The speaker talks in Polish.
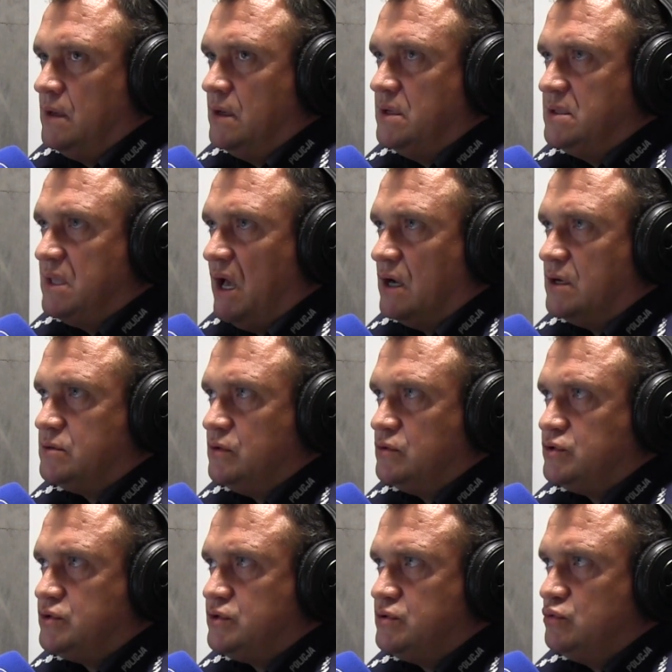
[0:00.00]
E, tak,
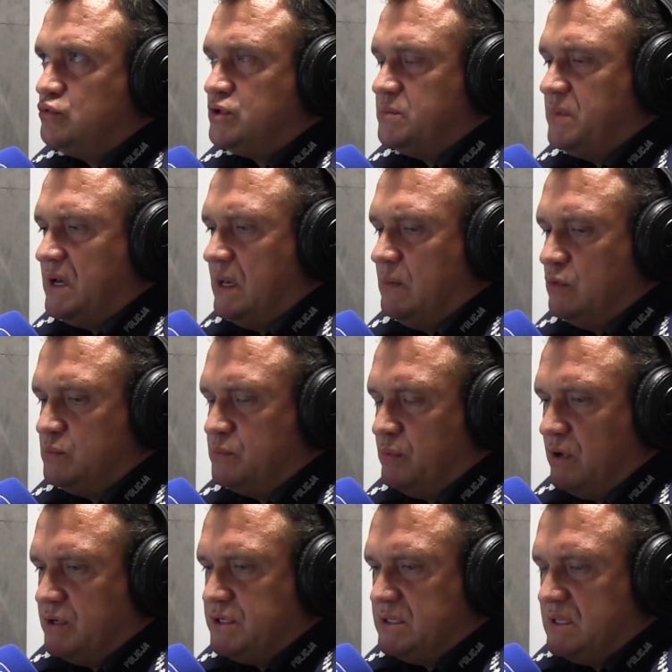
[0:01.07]
dość dużym echem
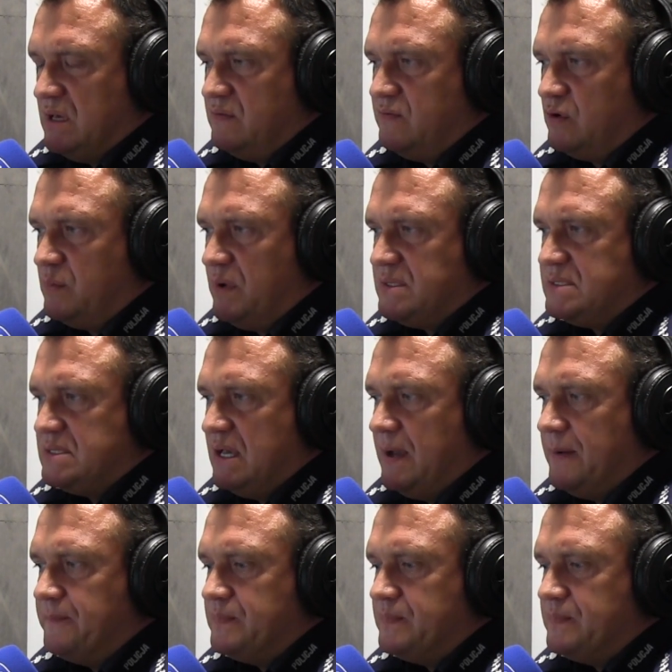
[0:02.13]
odbiła się ta informacja.